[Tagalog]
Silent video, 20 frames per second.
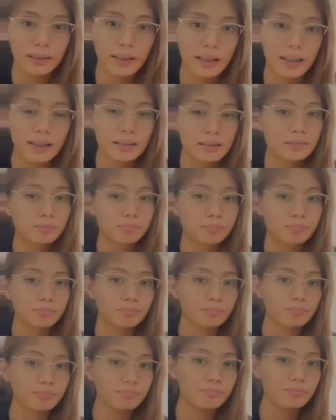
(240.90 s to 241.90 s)
player din.
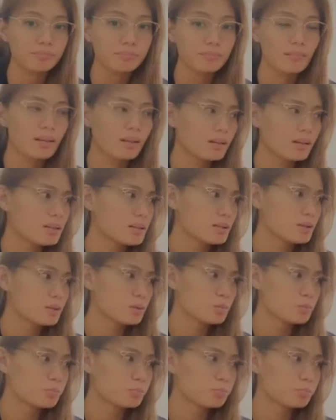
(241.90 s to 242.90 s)
Uy,
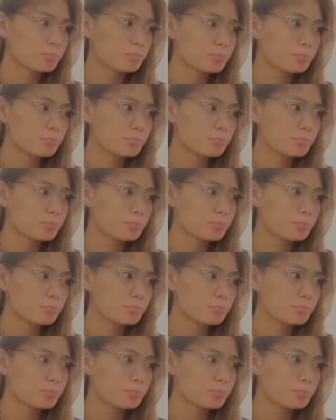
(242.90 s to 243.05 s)
hab.